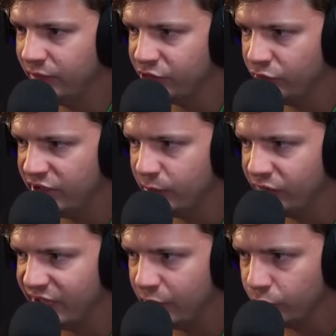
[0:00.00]
se dovessimo
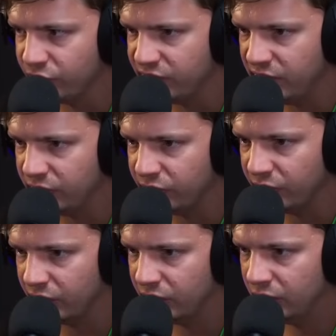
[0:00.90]
vedere uno
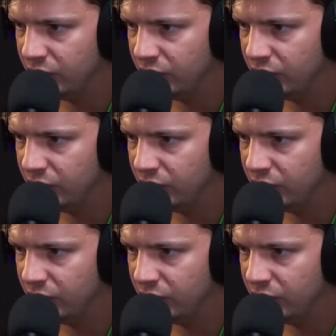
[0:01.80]
Steve,